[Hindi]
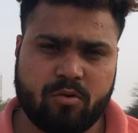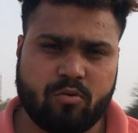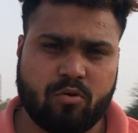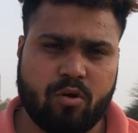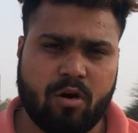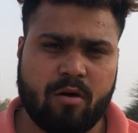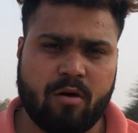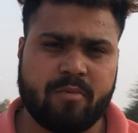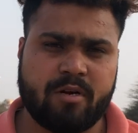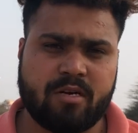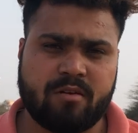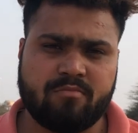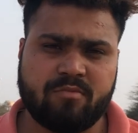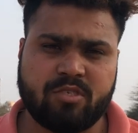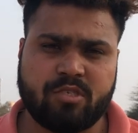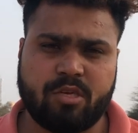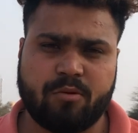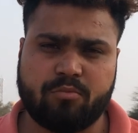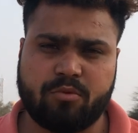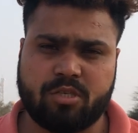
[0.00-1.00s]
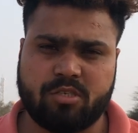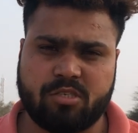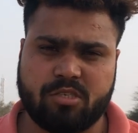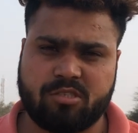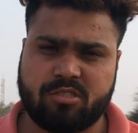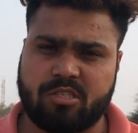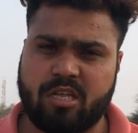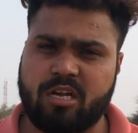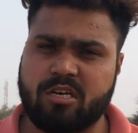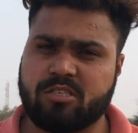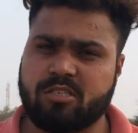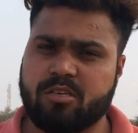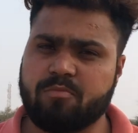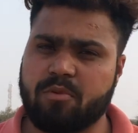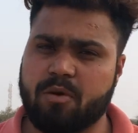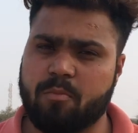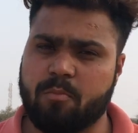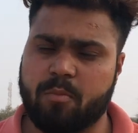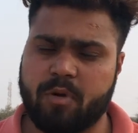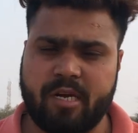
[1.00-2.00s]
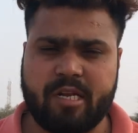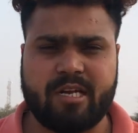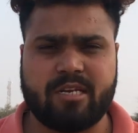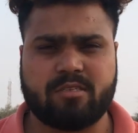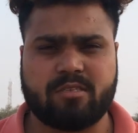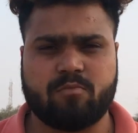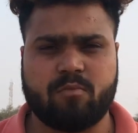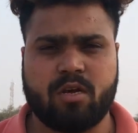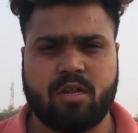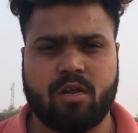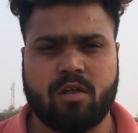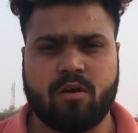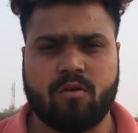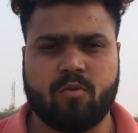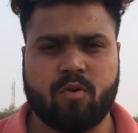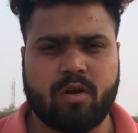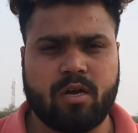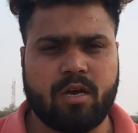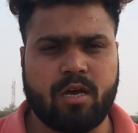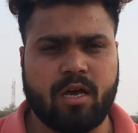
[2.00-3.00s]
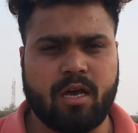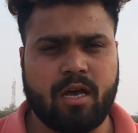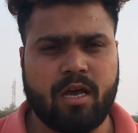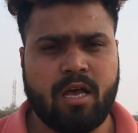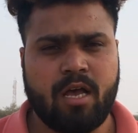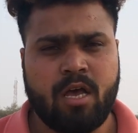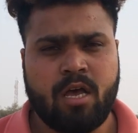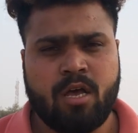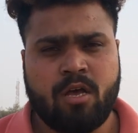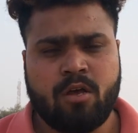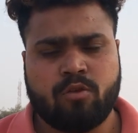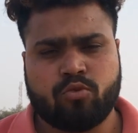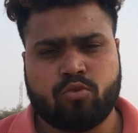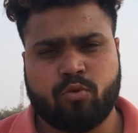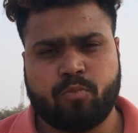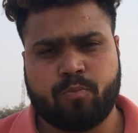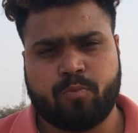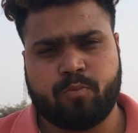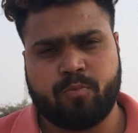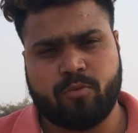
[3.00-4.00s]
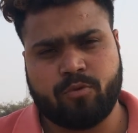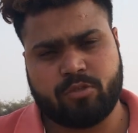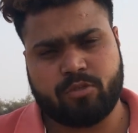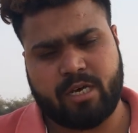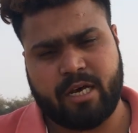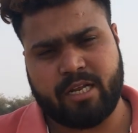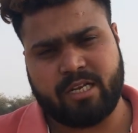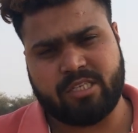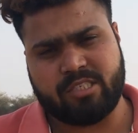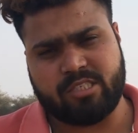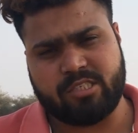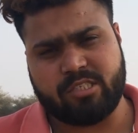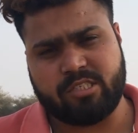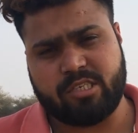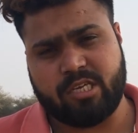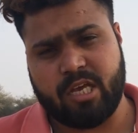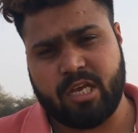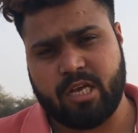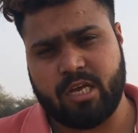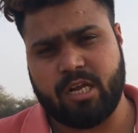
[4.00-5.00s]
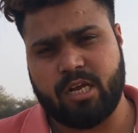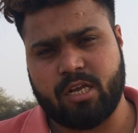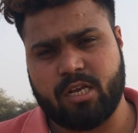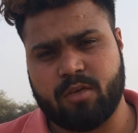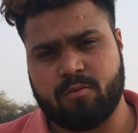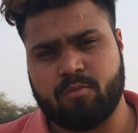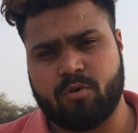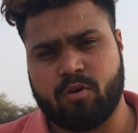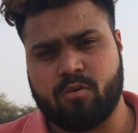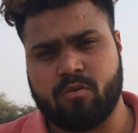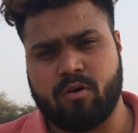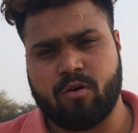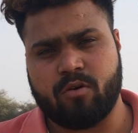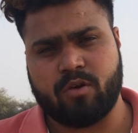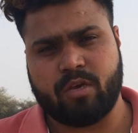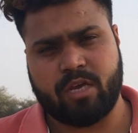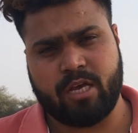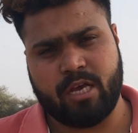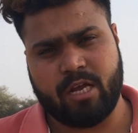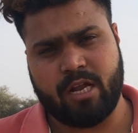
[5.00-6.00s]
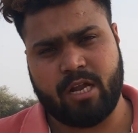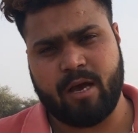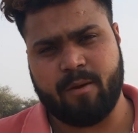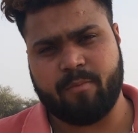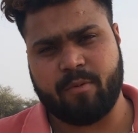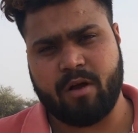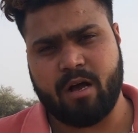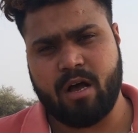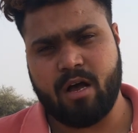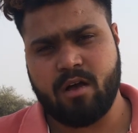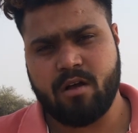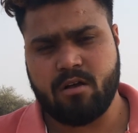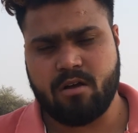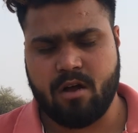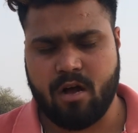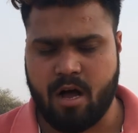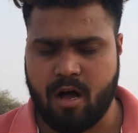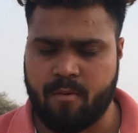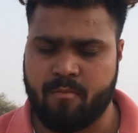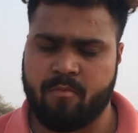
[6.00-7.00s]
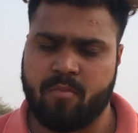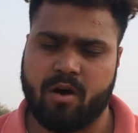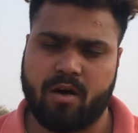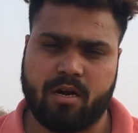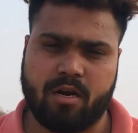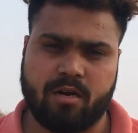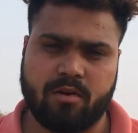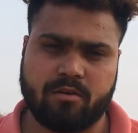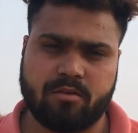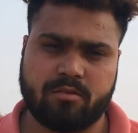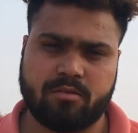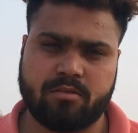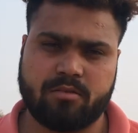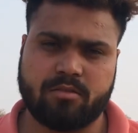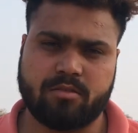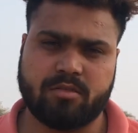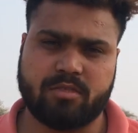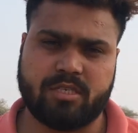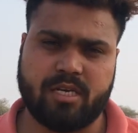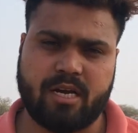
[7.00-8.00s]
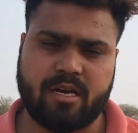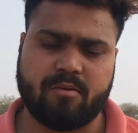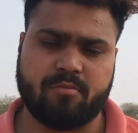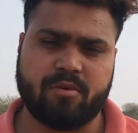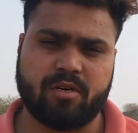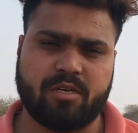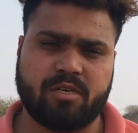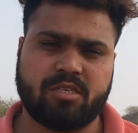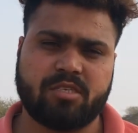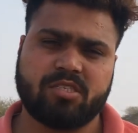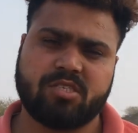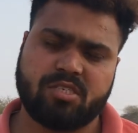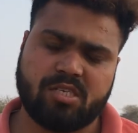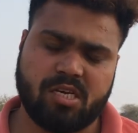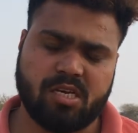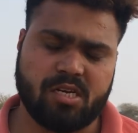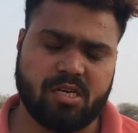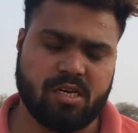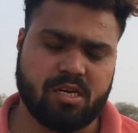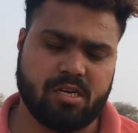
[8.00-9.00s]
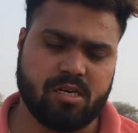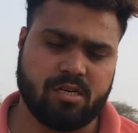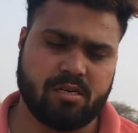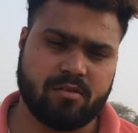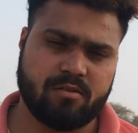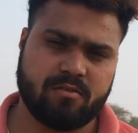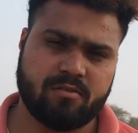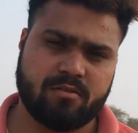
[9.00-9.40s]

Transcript: टूर्नामेंट में सब सस्ता और सब बढ़िया सामान लगवाना है तो सारी चीज़ के केल की मंगवाओ खेल आपका काम मारा जय कबड्डी जय हरियाणा